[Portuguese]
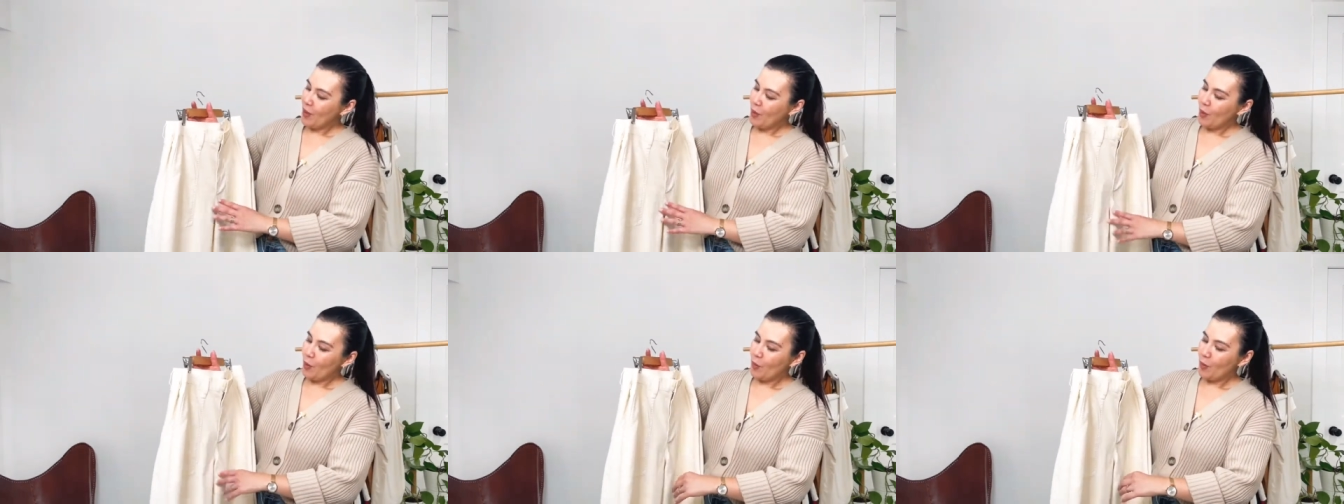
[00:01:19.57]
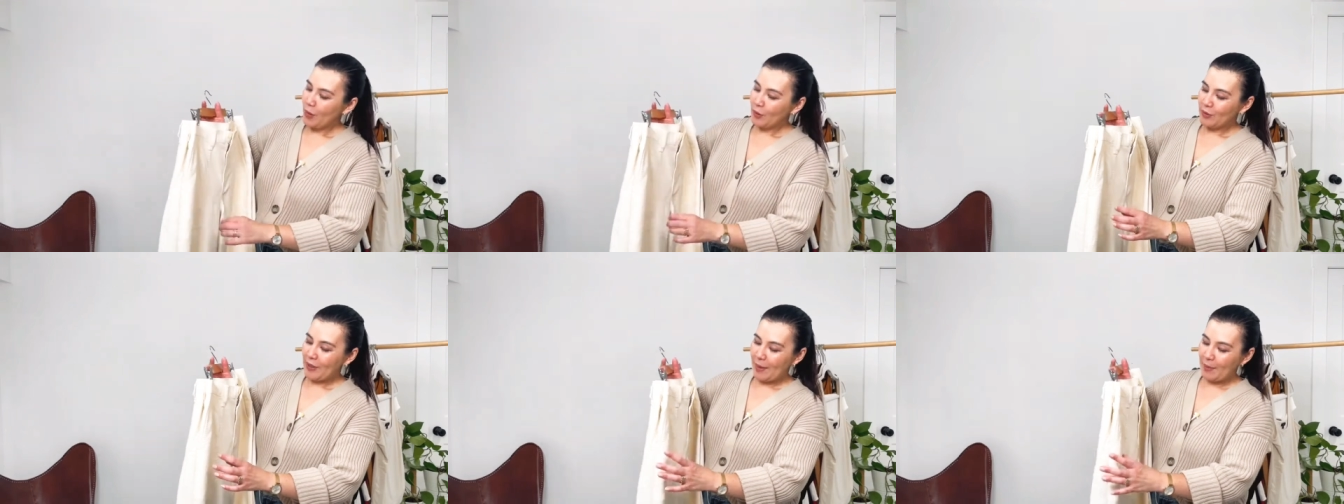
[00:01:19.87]
o
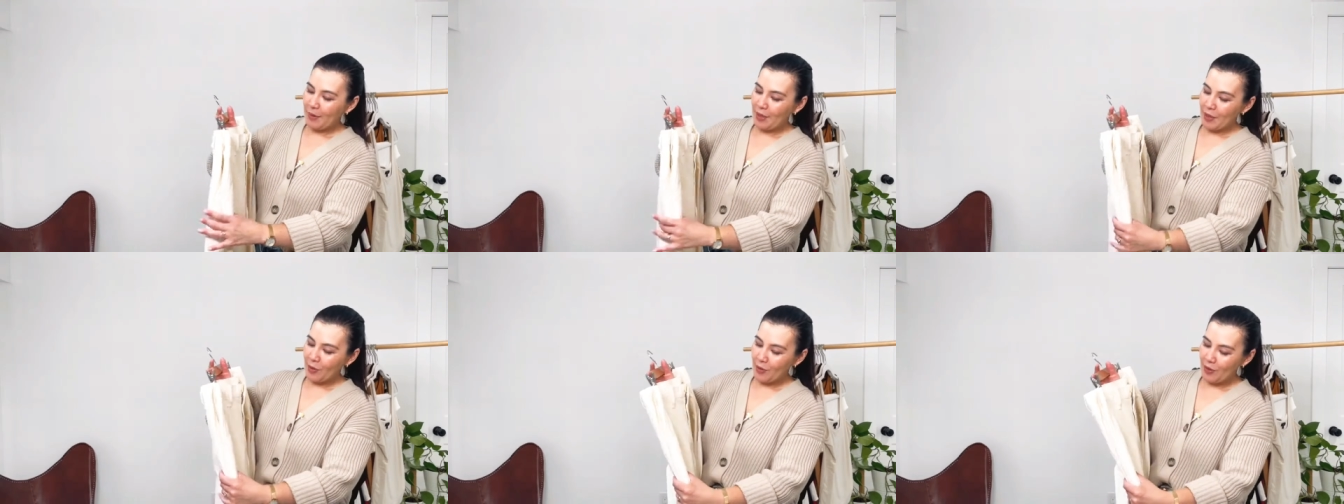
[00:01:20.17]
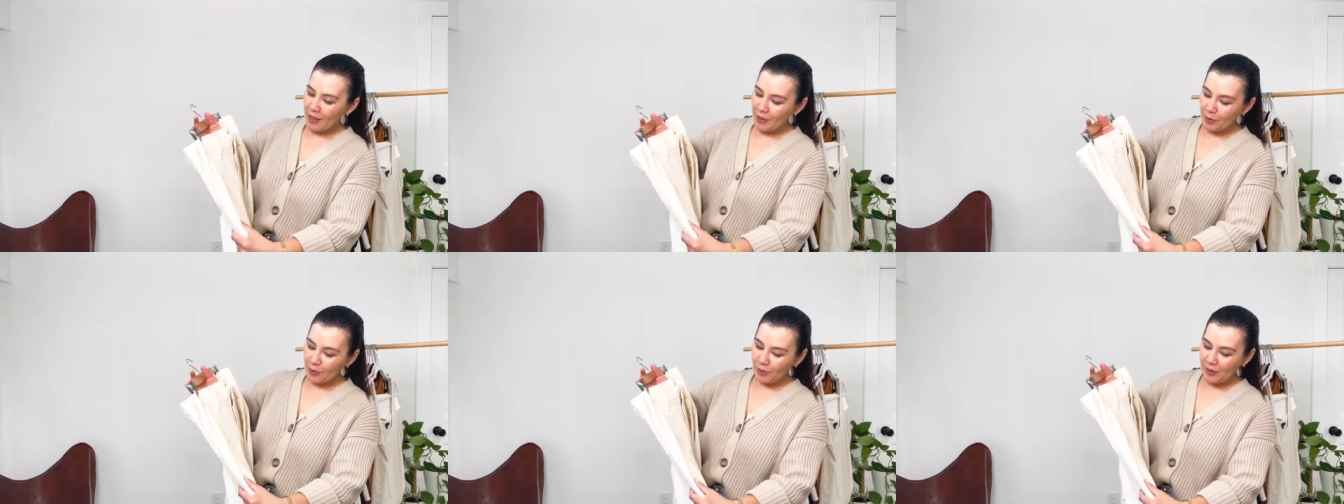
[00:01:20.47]
meu tamanho
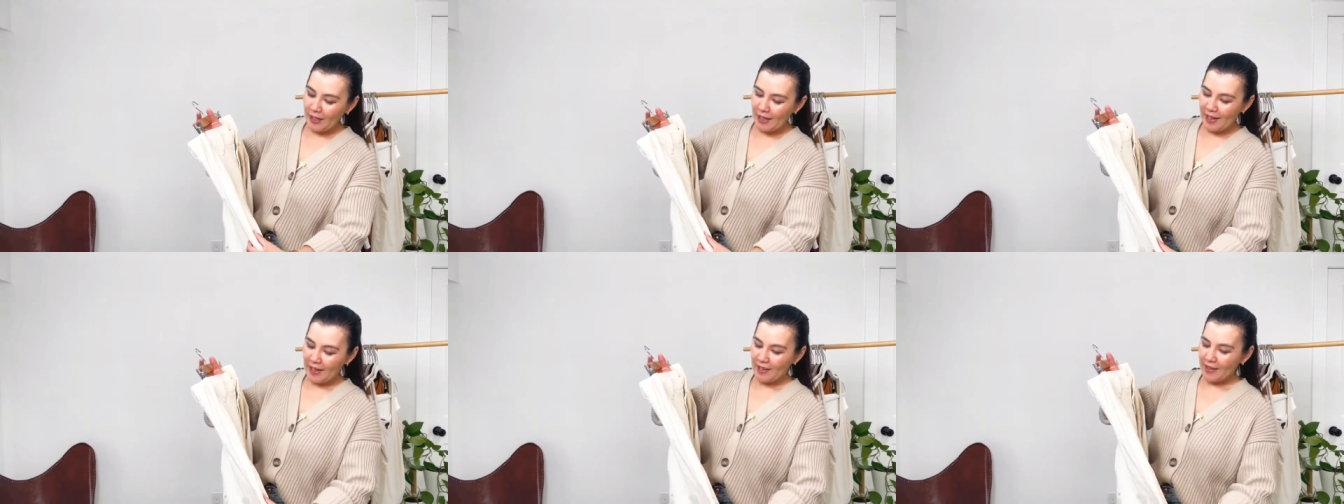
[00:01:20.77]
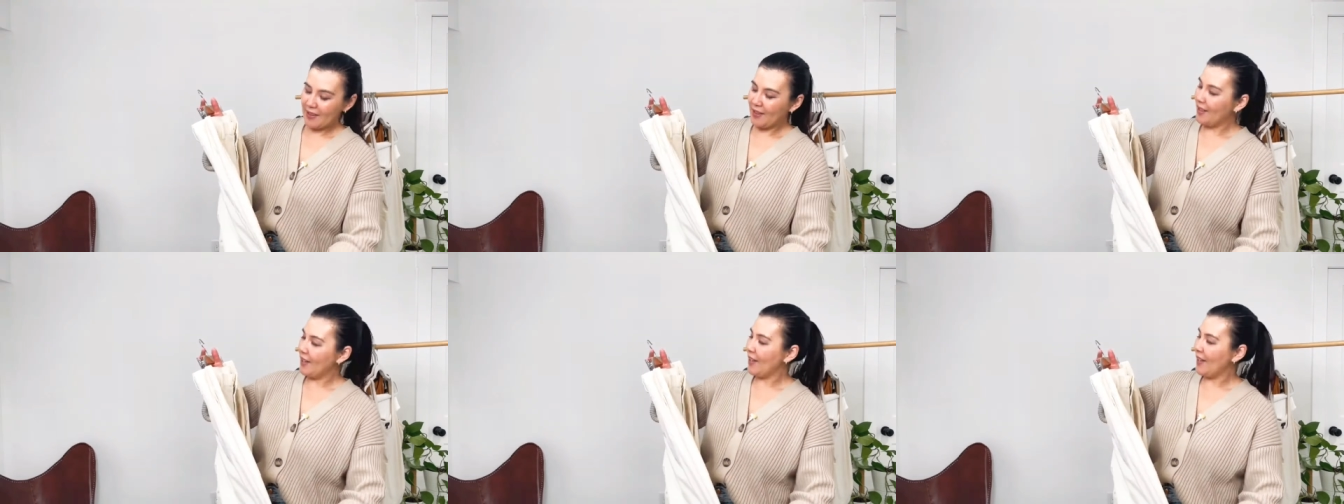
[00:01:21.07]

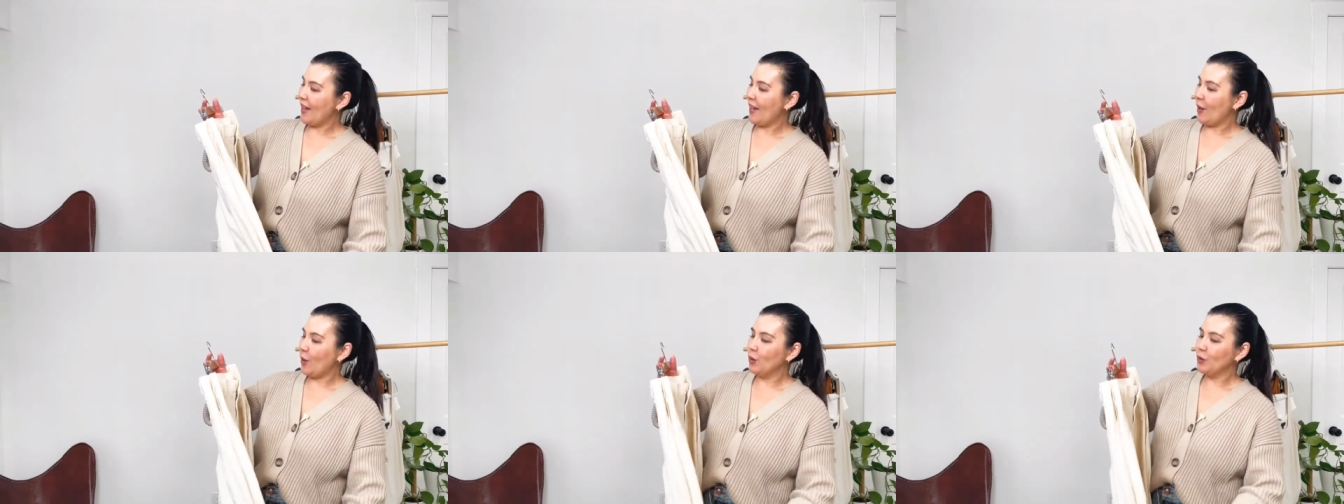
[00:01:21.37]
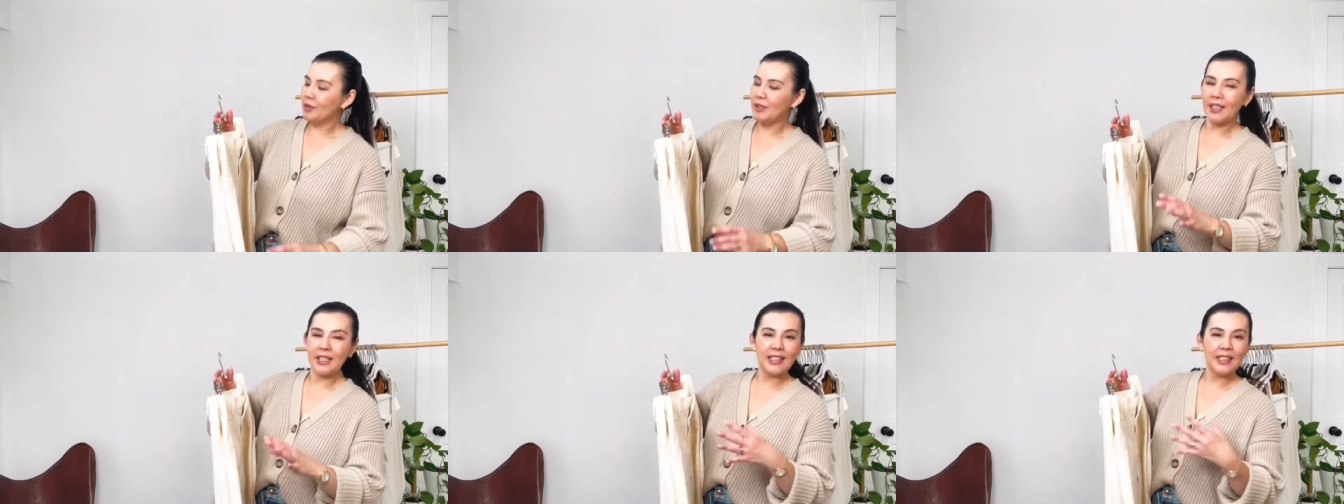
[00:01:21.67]
regular, que é o
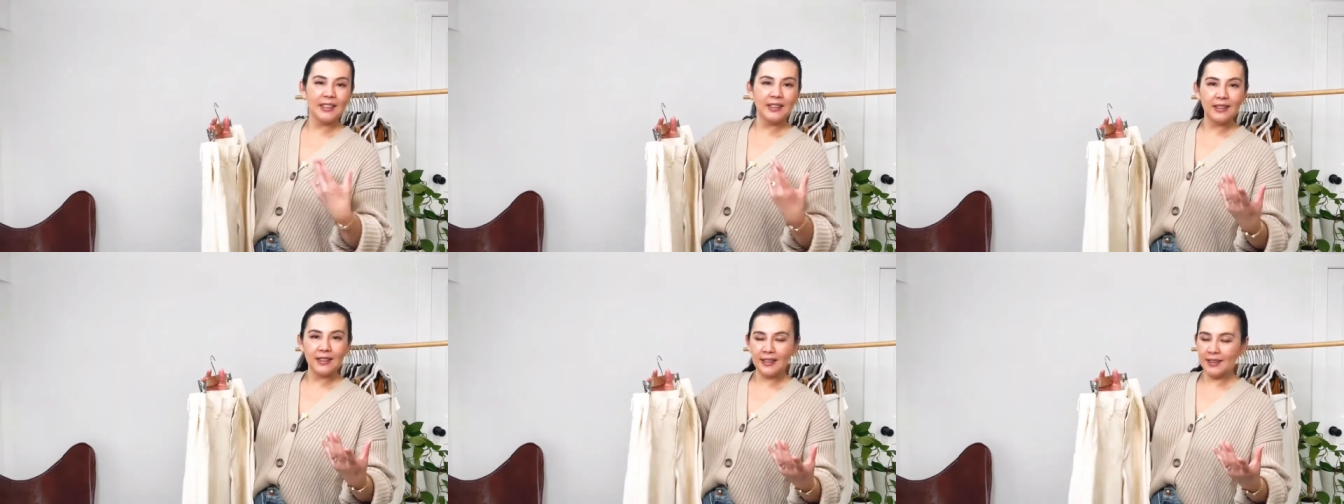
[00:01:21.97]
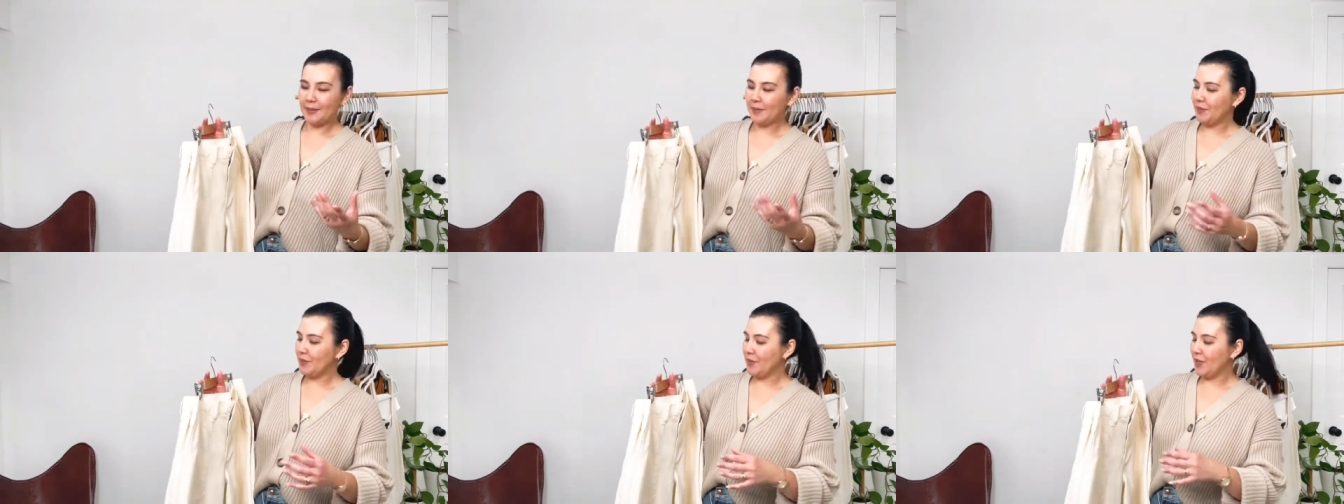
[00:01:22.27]

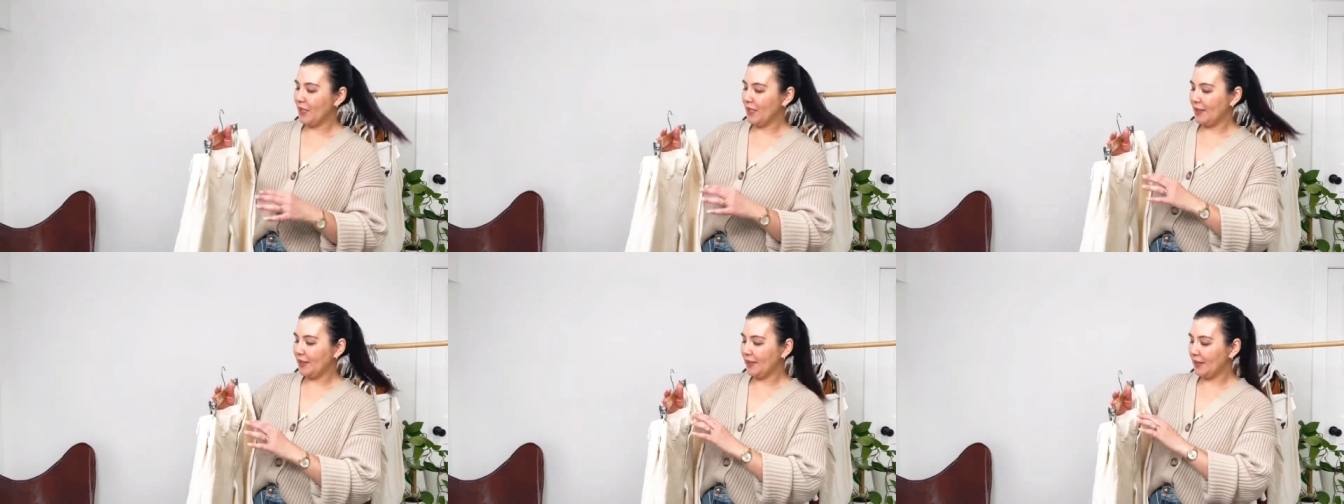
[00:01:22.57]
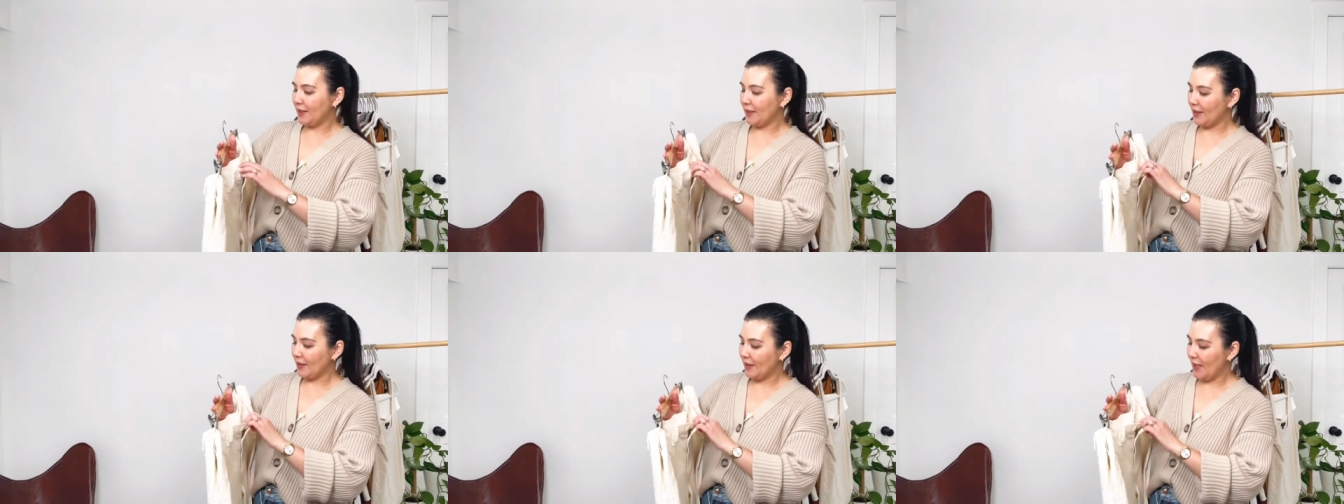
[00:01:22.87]
30, 30,
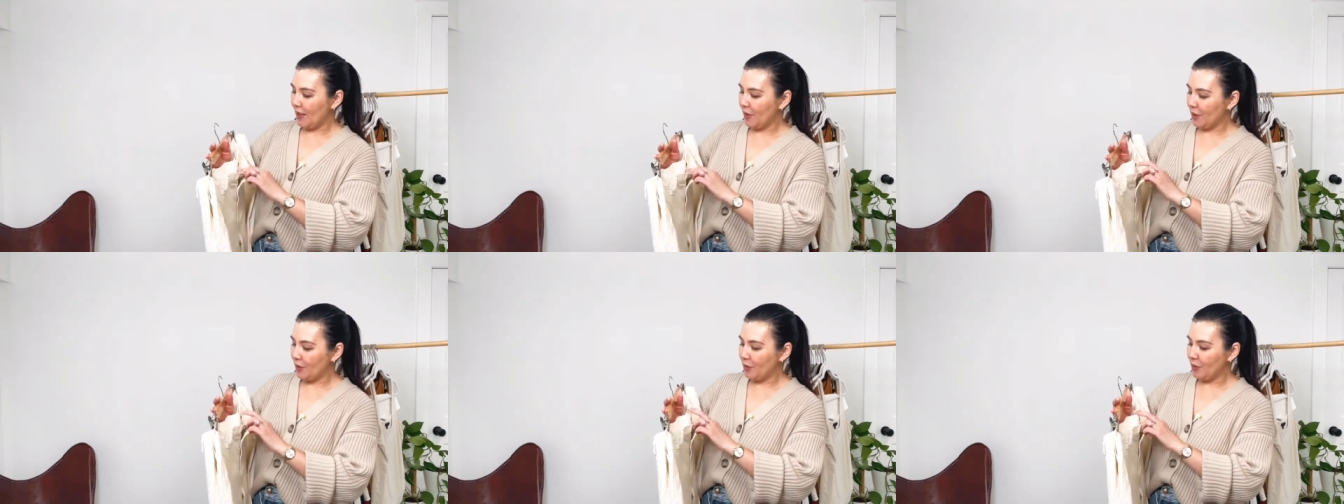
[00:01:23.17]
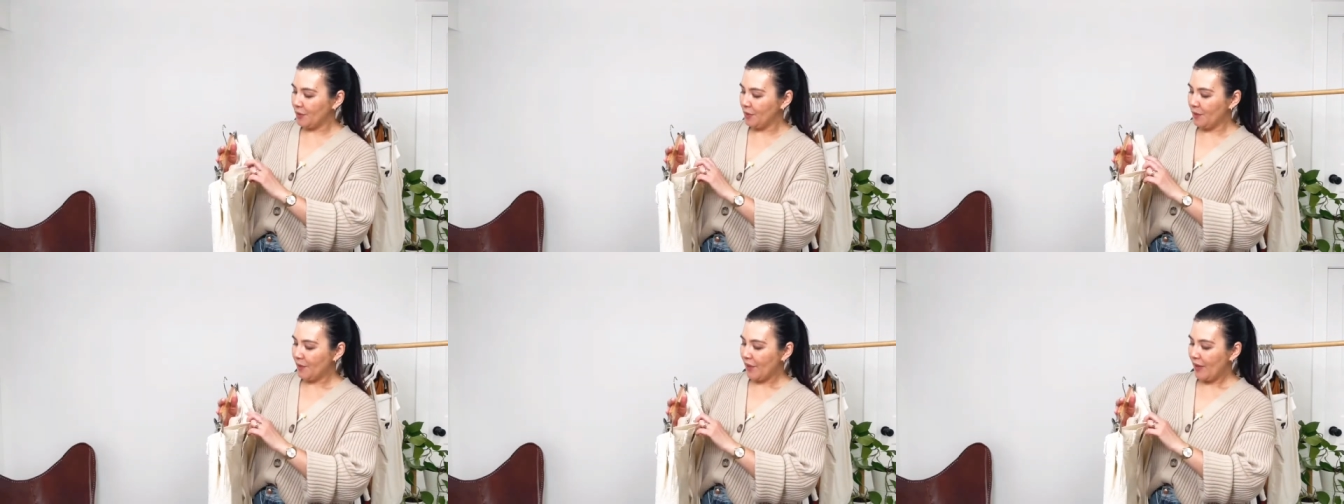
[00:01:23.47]
31.